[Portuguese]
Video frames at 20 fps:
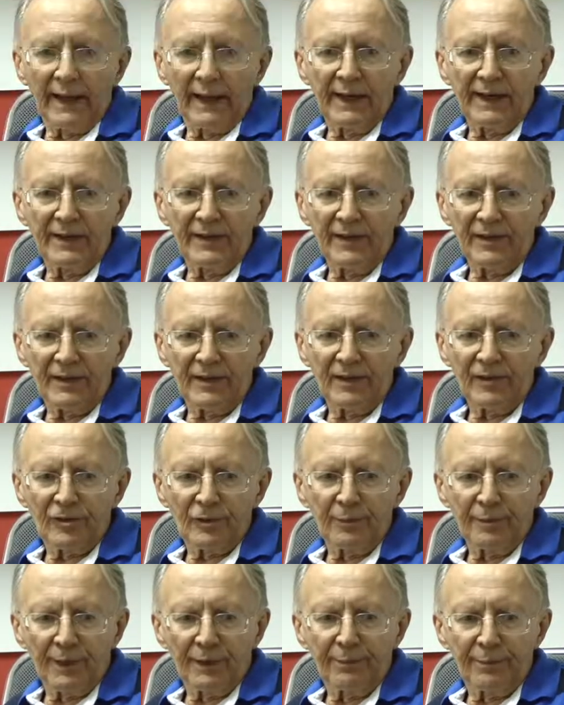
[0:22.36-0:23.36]
Além de ter
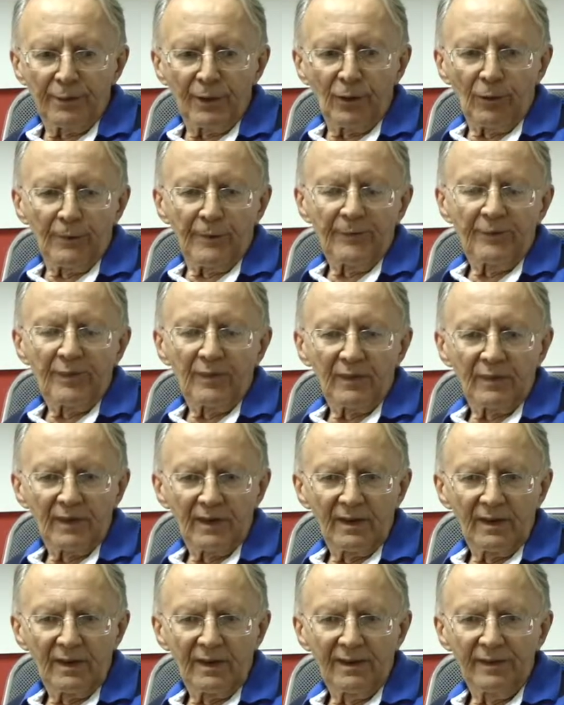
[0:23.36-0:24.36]
esse papel
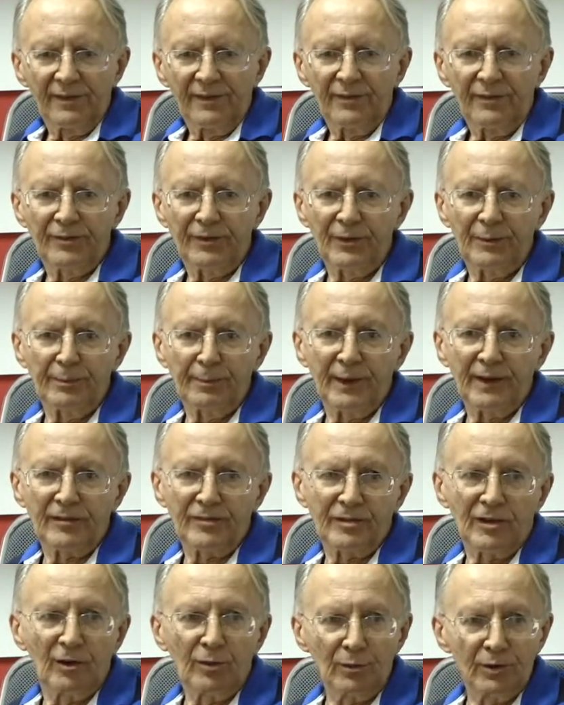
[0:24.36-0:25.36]
de
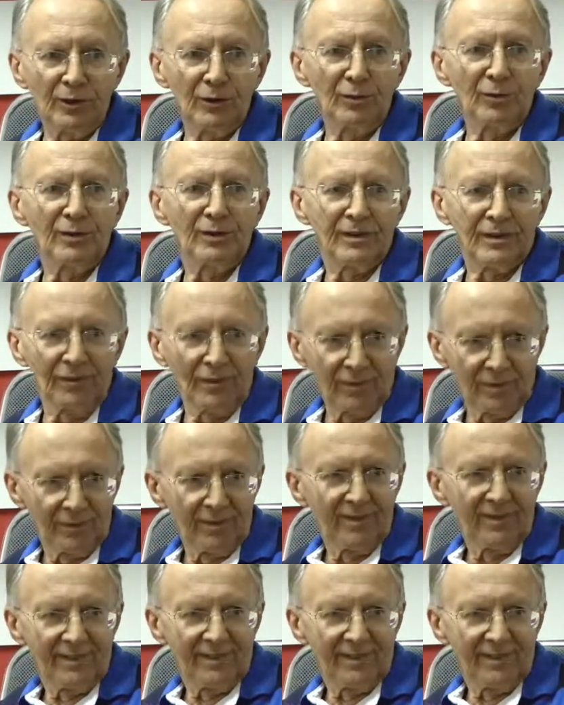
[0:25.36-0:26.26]
passar uma ilusão